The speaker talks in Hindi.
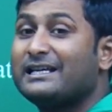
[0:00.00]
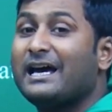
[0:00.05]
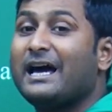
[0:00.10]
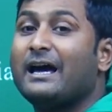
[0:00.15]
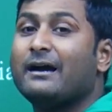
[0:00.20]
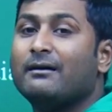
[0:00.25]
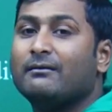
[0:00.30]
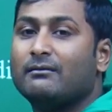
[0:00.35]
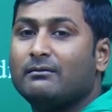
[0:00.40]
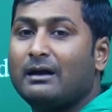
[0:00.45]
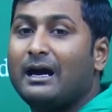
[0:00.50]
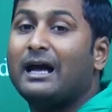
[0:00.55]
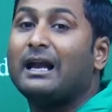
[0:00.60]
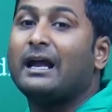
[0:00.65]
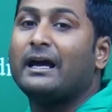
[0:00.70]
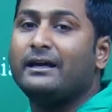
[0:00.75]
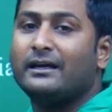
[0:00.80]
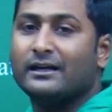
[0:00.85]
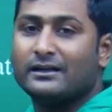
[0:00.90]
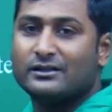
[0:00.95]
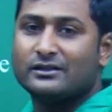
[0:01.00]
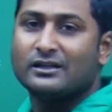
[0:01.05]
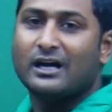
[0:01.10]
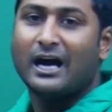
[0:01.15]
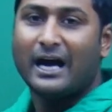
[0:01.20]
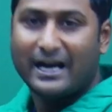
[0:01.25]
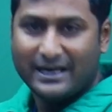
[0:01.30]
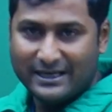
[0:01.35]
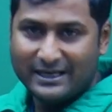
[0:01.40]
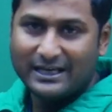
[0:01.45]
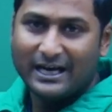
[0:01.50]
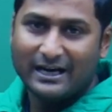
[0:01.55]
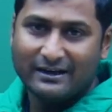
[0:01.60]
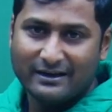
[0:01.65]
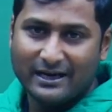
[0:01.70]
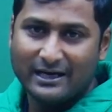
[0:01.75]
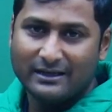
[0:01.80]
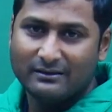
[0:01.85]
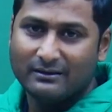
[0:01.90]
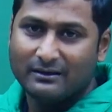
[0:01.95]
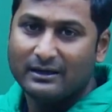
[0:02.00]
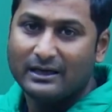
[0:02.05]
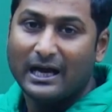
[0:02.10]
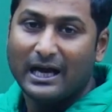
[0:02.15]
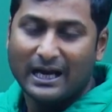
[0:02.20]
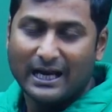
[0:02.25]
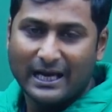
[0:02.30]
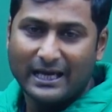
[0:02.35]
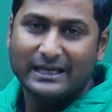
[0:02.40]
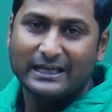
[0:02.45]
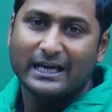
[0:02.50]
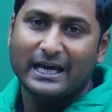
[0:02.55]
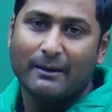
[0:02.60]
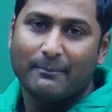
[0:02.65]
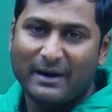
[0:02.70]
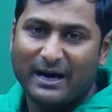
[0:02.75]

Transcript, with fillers: क्या है एल आयनिक हाइड्राइड एल क्या है